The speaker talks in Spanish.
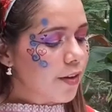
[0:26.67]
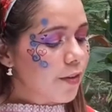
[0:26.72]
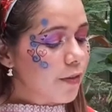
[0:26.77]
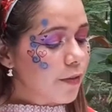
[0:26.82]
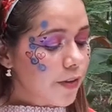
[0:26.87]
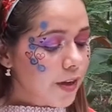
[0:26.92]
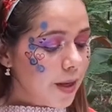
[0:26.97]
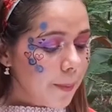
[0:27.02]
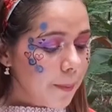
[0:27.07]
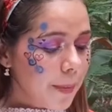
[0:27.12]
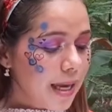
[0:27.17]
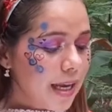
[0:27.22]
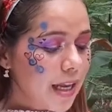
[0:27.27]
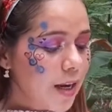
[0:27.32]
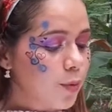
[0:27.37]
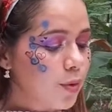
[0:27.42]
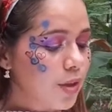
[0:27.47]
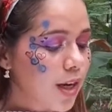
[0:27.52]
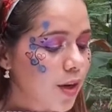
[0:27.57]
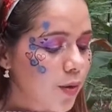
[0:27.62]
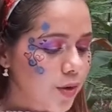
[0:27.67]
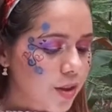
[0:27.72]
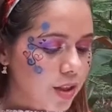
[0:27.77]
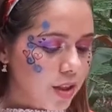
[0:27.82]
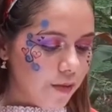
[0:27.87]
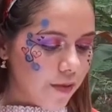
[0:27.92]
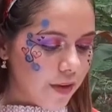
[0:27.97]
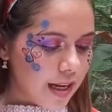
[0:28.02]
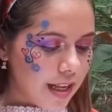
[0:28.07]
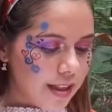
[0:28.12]
Pip era un dragón
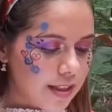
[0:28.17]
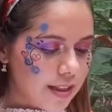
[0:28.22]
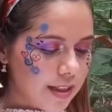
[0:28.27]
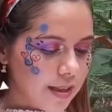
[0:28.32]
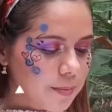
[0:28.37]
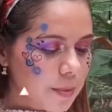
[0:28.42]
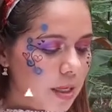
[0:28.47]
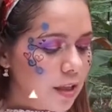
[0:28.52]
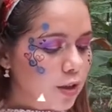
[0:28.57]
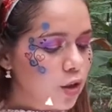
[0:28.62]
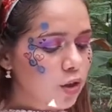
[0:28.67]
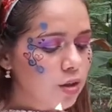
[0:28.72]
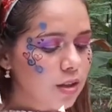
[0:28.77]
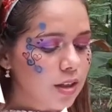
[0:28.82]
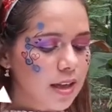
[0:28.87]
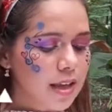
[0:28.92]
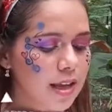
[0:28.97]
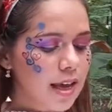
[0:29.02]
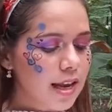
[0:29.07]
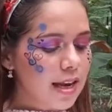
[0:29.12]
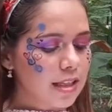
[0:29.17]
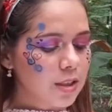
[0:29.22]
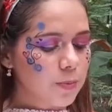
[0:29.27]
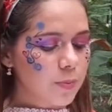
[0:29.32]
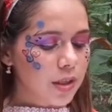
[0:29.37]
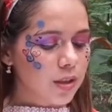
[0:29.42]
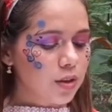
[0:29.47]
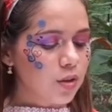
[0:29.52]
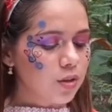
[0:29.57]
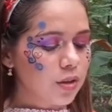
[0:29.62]
diferente. No tenía el
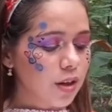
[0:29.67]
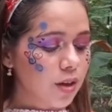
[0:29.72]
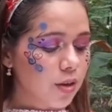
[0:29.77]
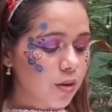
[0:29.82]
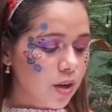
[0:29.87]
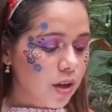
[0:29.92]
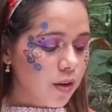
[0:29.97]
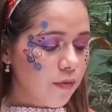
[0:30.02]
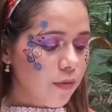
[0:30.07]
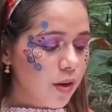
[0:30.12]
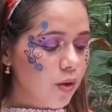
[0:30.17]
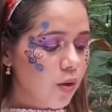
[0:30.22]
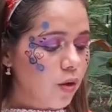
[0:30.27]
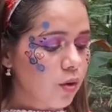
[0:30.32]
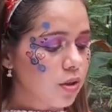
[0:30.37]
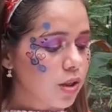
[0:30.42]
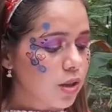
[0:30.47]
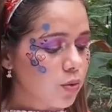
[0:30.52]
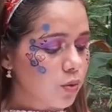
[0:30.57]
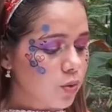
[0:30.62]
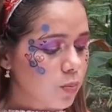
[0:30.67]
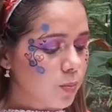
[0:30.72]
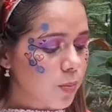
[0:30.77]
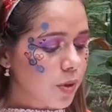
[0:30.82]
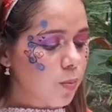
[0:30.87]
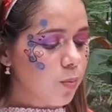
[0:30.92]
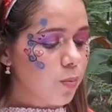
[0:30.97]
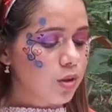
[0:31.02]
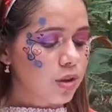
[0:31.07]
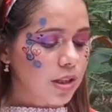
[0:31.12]
aspecto terrorífico de sus
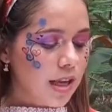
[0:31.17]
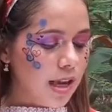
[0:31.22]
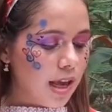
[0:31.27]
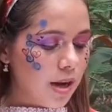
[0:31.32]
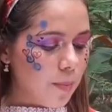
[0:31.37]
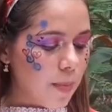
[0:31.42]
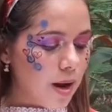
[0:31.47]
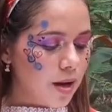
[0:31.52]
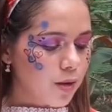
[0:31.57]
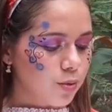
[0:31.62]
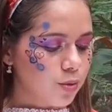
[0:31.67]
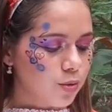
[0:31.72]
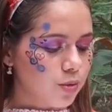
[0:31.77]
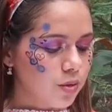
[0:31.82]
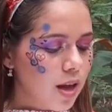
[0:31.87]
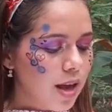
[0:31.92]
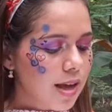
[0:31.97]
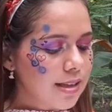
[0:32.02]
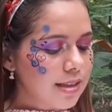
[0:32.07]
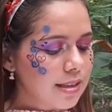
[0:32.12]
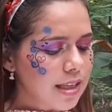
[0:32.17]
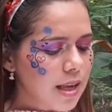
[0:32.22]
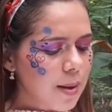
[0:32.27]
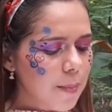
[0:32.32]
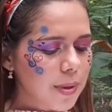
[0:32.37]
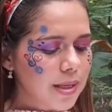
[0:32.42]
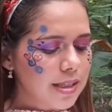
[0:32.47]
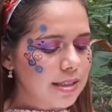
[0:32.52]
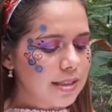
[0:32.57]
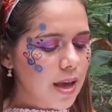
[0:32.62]
primos y hermanos.
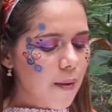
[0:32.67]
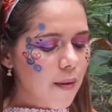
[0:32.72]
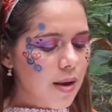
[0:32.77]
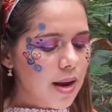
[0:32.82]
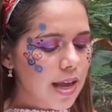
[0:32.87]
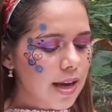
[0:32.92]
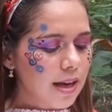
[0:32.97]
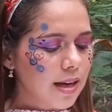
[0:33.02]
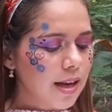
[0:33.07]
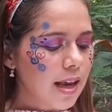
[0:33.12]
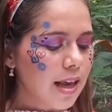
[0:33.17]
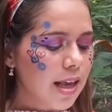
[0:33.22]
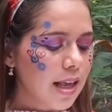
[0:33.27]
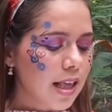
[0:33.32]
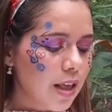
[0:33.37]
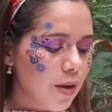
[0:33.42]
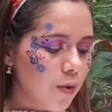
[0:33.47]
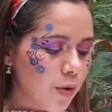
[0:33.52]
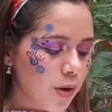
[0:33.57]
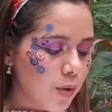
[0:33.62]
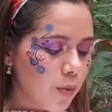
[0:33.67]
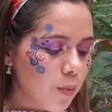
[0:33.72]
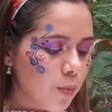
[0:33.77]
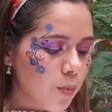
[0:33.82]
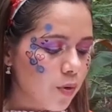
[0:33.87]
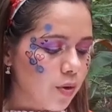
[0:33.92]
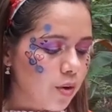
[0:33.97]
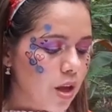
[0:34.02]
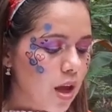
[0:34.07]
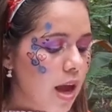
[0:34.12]
Siempre estaba alegre y de buen
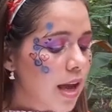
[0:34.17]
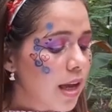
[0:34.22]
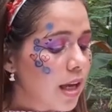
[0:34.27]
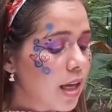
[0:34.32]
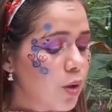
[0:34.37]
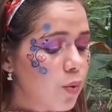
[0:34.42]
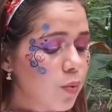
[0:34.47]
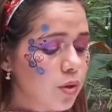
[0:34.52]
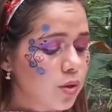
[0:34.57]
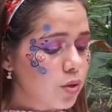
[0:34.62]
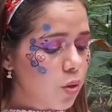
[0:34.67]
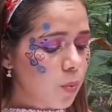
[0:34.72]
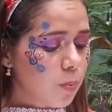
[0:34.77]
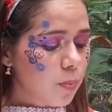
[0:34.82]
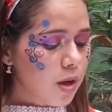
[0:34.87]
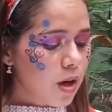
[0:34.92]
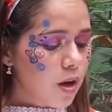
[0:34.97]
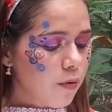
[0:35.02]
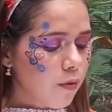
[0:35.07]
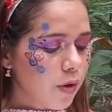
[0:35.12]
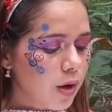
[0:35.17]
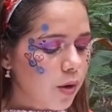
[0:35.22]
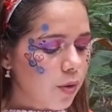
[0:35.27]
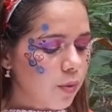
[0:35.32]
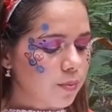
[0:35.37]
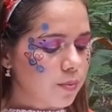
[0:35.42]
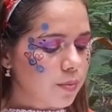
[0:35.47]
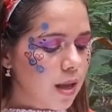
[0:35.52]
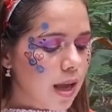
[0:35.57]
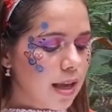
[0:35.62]
humor. Y no escupía
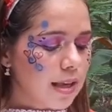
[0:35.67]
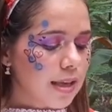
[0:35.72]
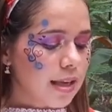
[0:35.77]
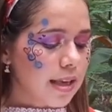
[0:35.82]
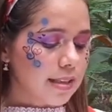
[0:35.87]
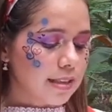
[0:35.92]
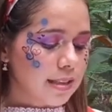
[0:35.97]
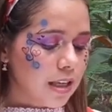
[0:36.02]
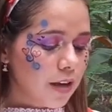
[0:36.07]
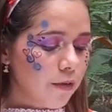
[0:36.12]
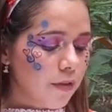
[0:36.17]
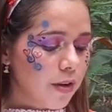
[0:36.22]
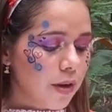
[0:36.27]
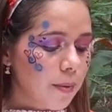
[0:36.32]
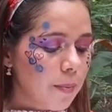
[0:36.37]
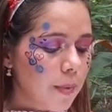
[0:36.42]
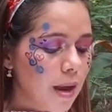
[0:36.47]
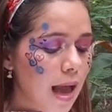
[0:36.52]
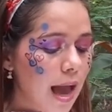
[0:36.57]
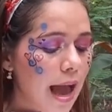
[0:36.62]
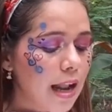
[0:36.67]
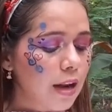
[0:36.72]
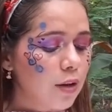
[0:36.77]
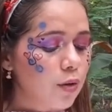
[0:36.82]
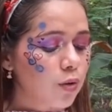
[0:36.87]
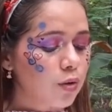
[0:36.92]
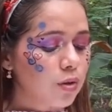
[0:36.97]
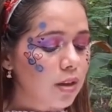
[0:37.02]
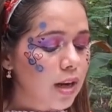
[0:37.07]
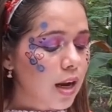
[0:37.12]
fuego. Y es que Pip al
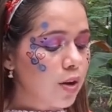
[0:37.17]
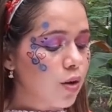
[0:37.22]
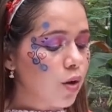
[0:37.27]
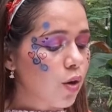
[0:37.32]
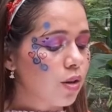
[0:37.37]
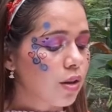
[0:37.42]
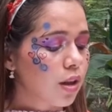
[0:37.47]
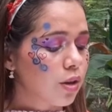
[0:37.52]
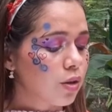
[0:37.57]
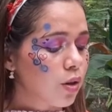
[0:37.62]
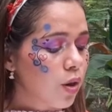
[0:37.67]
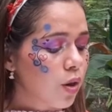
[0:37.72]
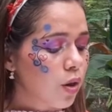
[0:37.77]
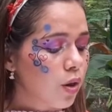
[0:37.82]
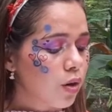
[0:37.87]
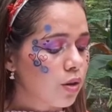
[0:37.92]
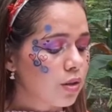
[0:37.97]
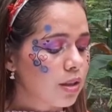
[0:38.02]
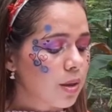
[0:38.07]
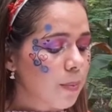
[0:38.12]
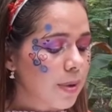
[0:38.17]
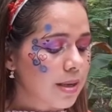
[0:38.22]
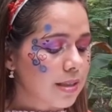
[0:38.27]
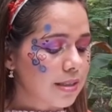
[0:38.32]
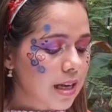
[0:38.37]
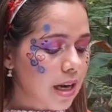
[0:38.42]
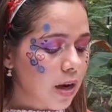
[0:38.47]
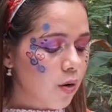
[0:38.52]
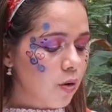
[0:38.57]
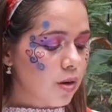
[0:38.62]
contrario de todos los demás
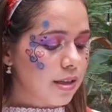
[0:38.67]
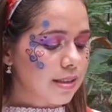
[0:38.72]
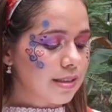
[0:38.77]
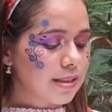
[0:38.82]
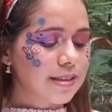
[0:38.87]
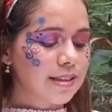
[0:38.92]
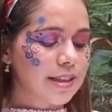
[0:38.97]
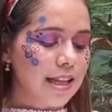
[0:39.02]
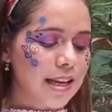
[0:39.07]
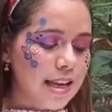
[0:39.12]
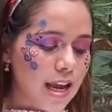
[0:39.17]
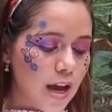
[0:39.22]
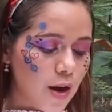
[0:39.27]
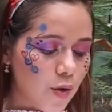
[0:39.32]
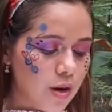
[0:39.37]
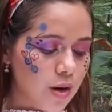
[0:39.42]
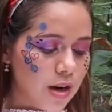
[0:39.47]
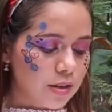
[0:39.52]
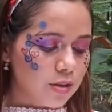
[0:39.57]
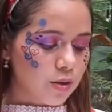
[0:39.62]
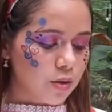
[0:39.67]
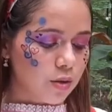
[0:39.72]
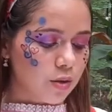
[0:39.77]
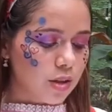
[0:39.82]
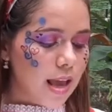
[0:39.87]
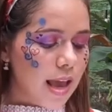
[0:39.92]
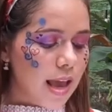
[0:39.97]
dragones, tenía corazón.